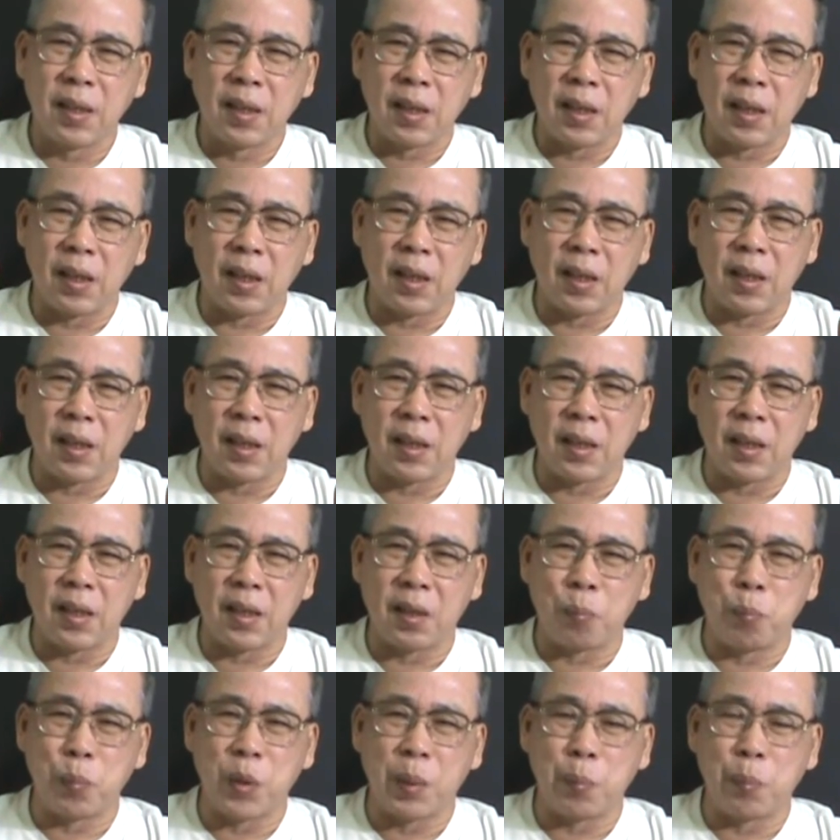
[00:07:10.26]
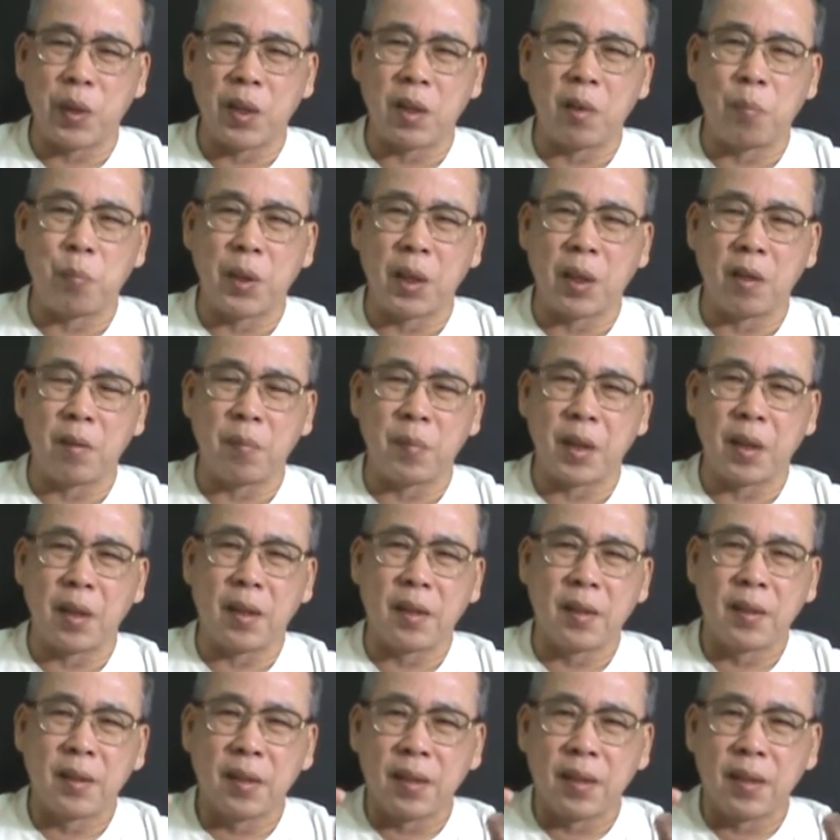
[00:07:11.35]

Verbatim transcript: 呃，别别的片里面哈。